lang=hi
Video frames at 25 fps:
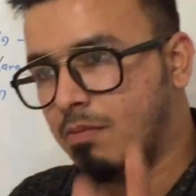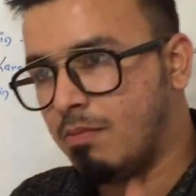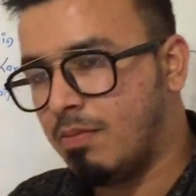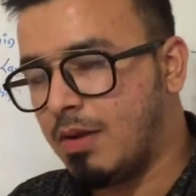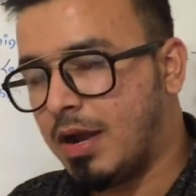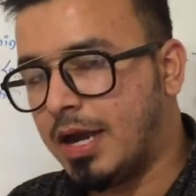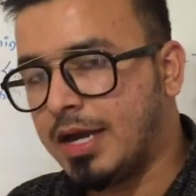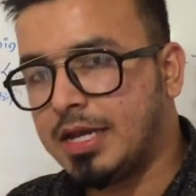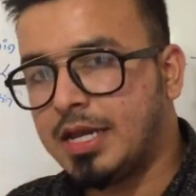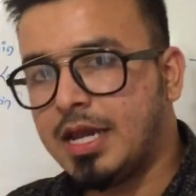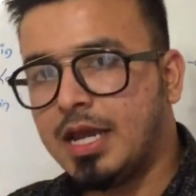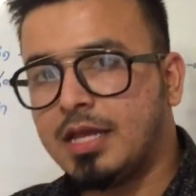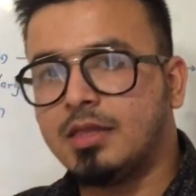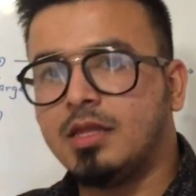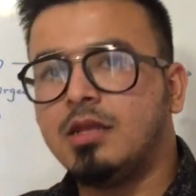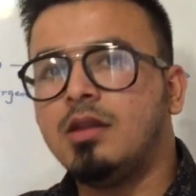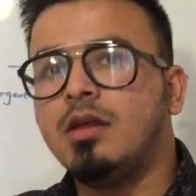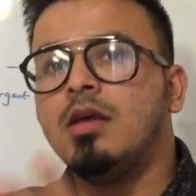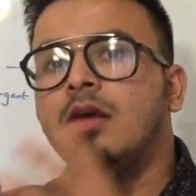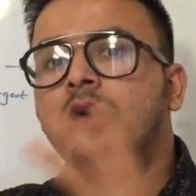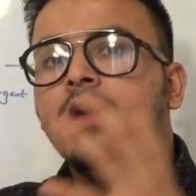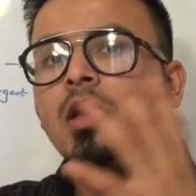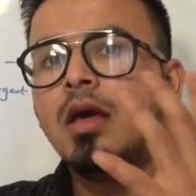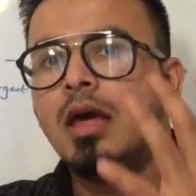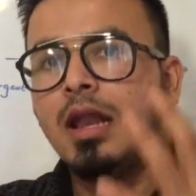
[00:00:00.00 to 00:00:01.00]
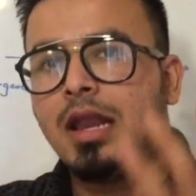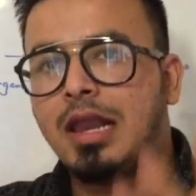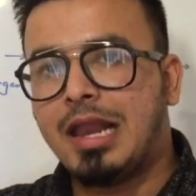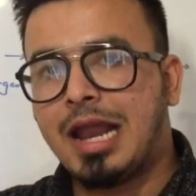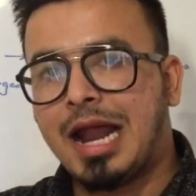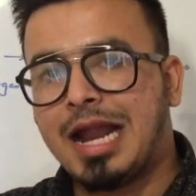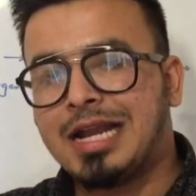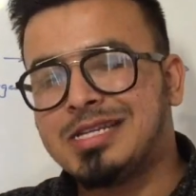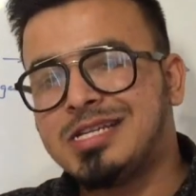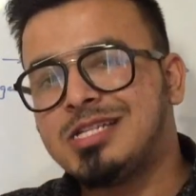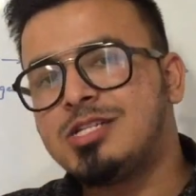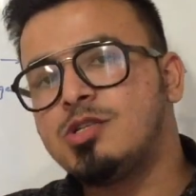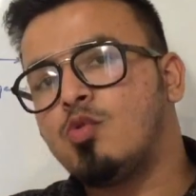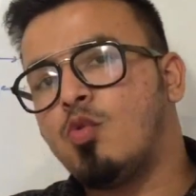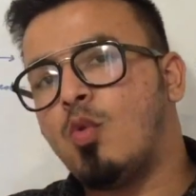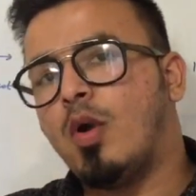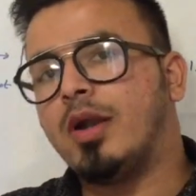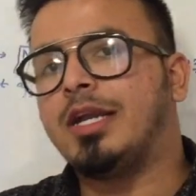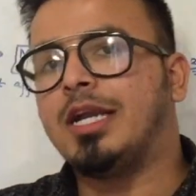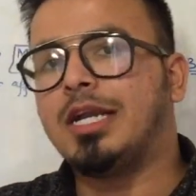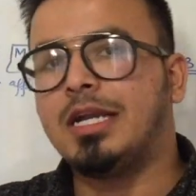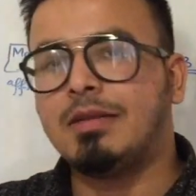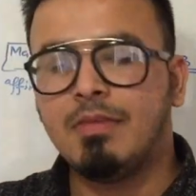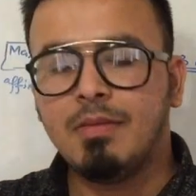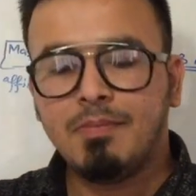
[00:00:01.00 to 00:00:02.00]
ब्लड के अंदर लार्जेस्ट
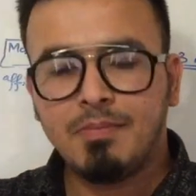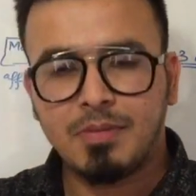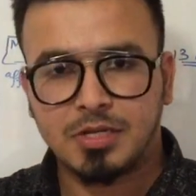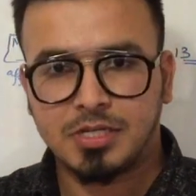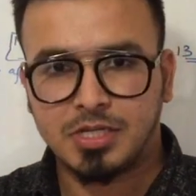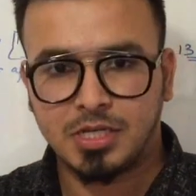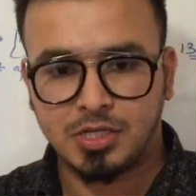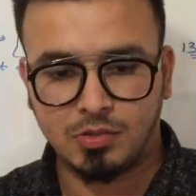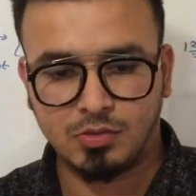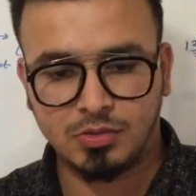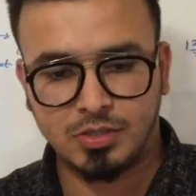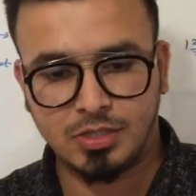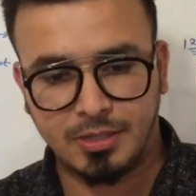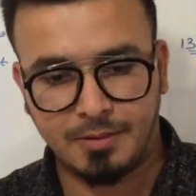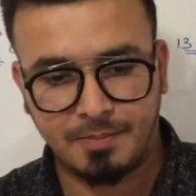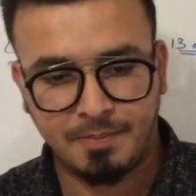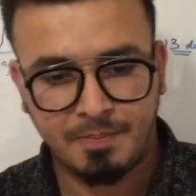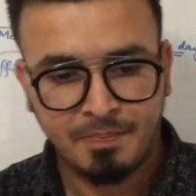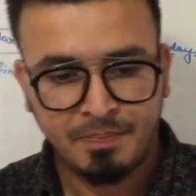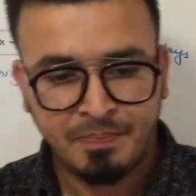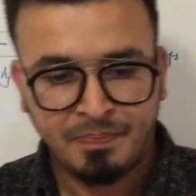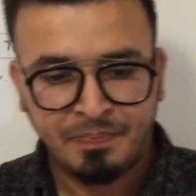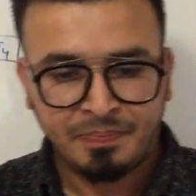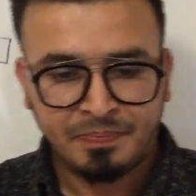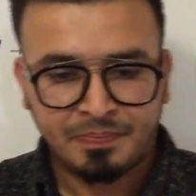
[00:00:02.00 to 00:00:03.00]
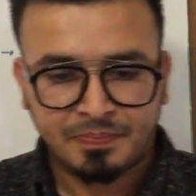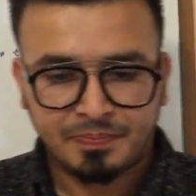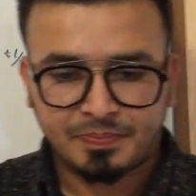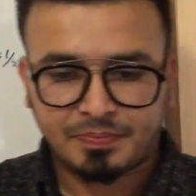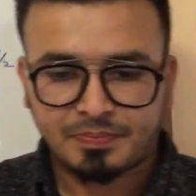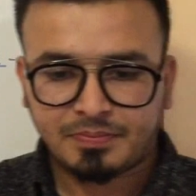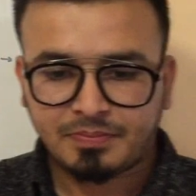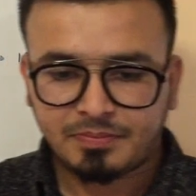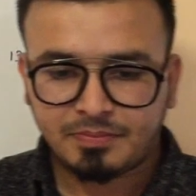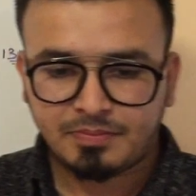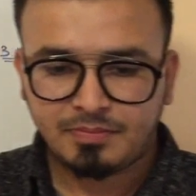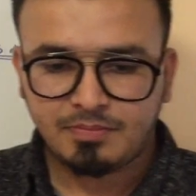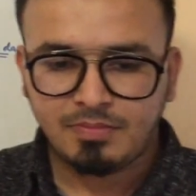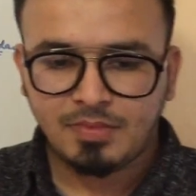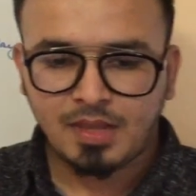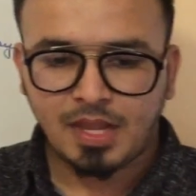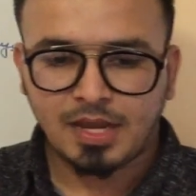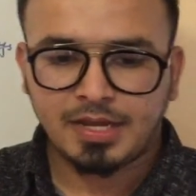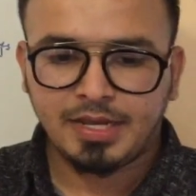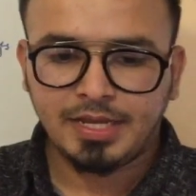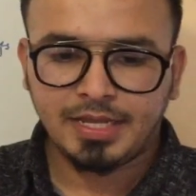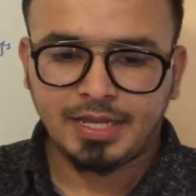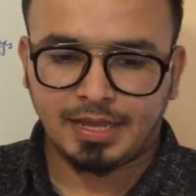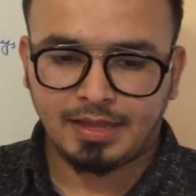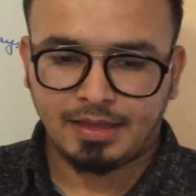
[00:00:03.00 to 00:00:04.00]
क्वांटिटी में प्रेजेंट होते हैं
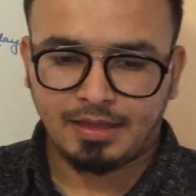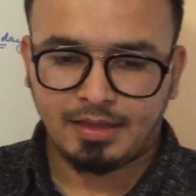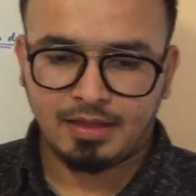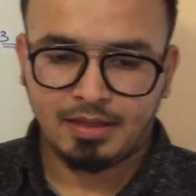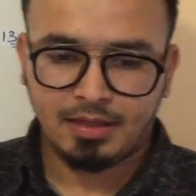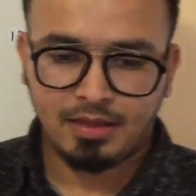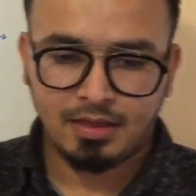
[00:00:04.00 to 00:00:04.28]
ठीक है